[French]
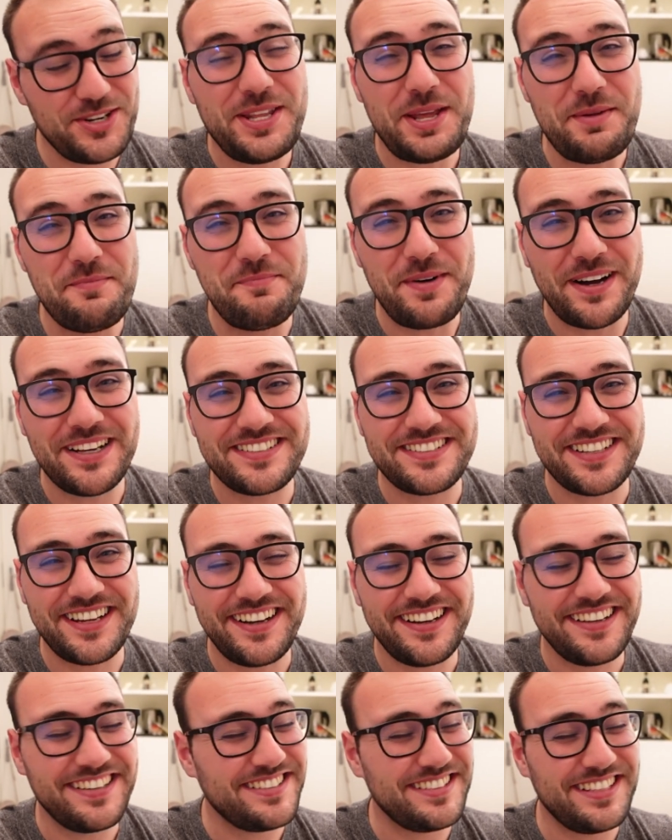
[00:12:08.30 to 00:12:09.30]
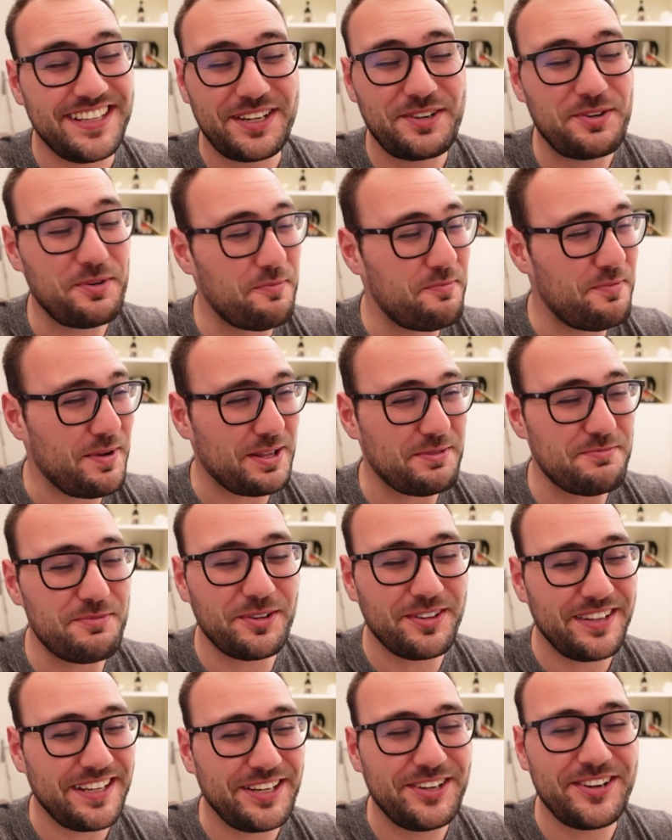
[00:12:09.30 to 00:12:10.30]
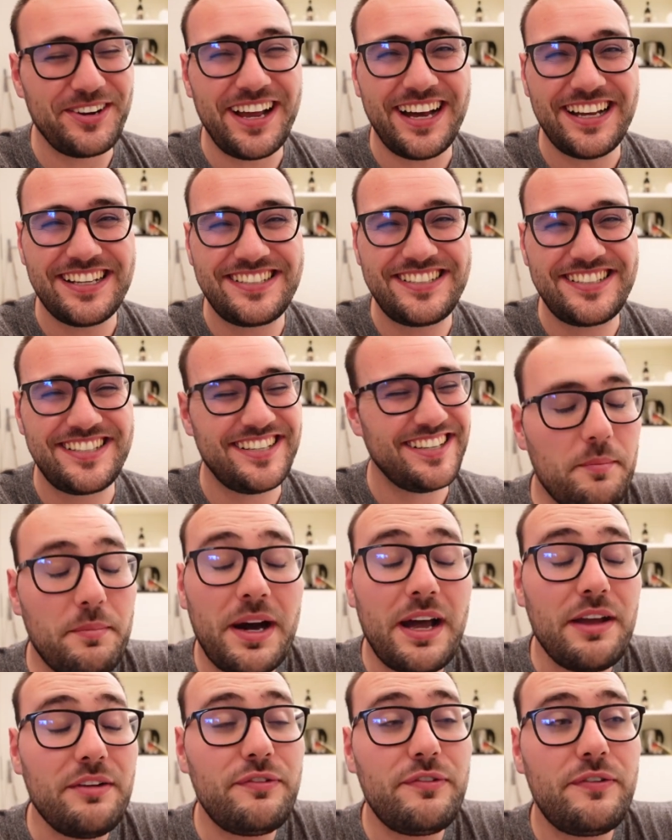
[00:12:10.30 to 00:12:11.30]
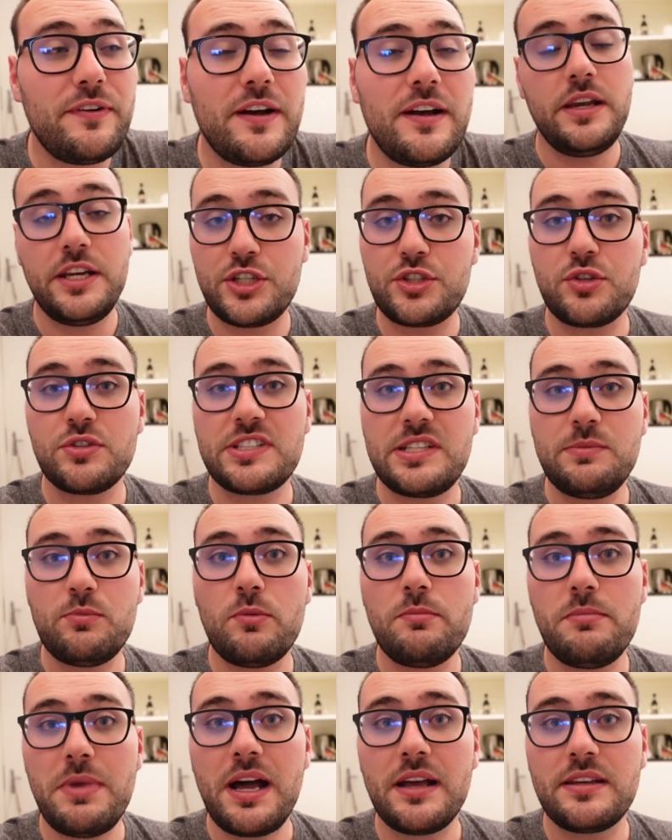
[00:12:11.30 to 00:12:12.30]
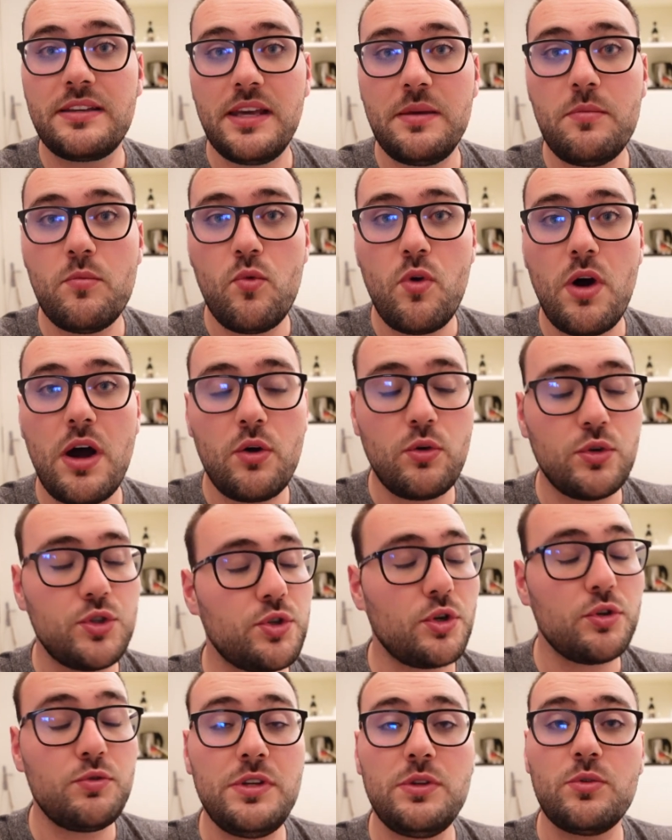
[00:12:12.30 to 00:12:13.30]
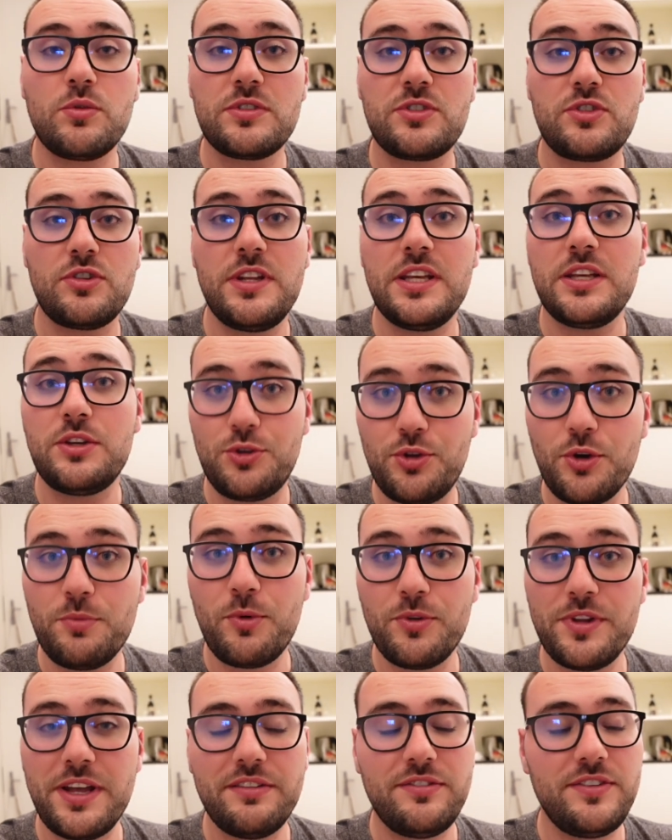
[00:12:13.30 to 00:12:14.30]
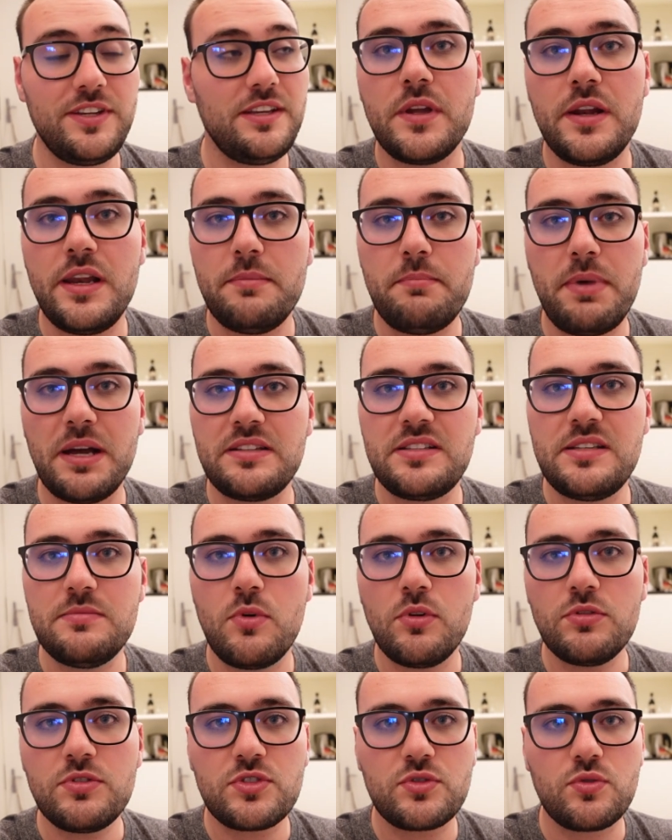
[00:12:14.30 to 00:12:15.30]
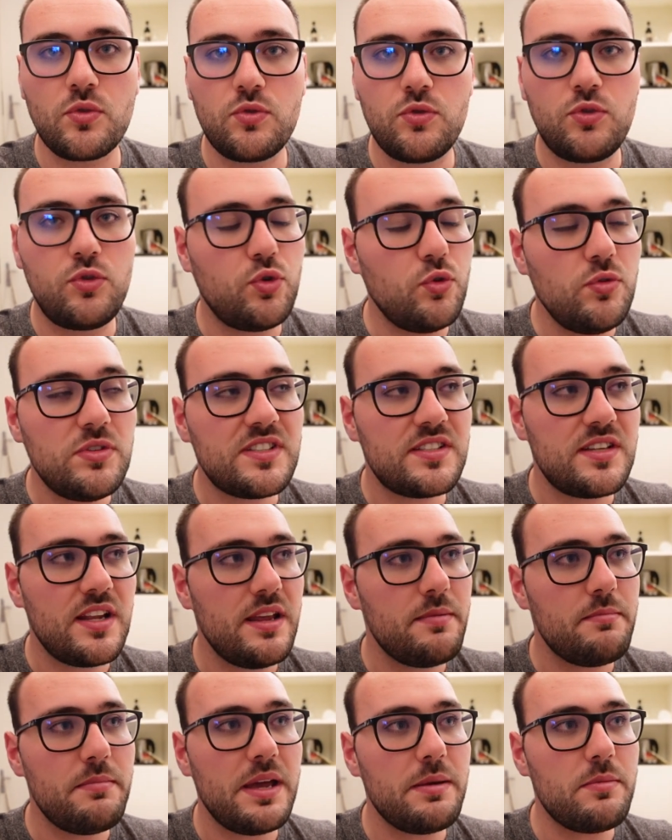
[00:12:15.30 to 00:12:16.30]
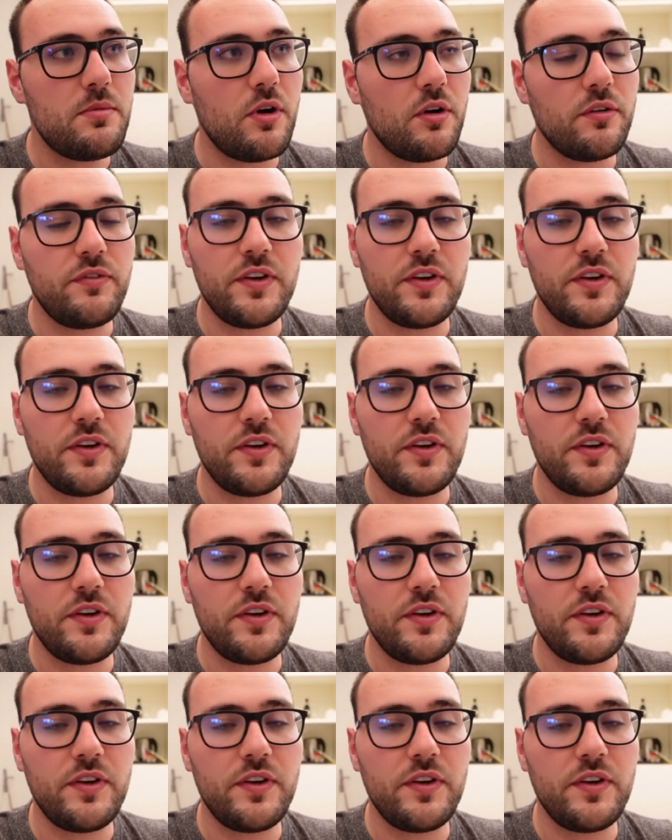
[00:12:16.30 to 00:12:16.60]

n'aime pas ça, c'est complètement dégueulasse. Bref, les choses qui m'ont marqué moi aujourd'hui, donc ce n'est que mon avis. Les bâtiments sont tous les mêmes en